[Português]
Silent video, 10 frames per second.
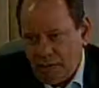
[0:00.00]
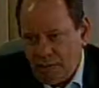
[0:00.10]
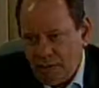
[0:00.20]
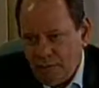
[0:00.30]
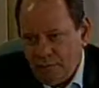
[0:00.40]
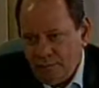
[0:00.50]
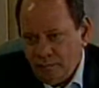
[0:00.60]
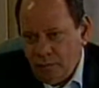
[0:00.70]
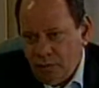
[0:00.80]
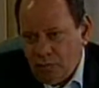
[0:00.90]

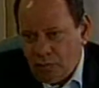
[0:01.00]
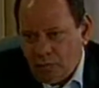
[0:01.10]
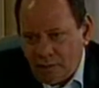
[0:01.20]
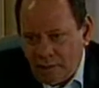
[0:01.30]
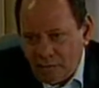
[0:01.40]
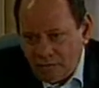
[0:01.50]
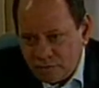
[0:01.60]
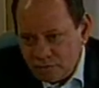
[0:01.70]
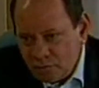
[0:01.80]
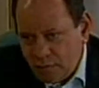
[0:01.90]
reconhece a
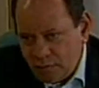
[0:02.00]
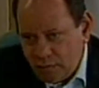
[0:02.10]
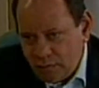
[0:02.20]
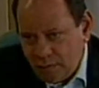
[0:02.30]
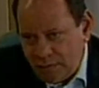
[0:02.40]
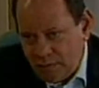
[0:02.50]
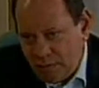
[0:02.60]
precariedade do sistema.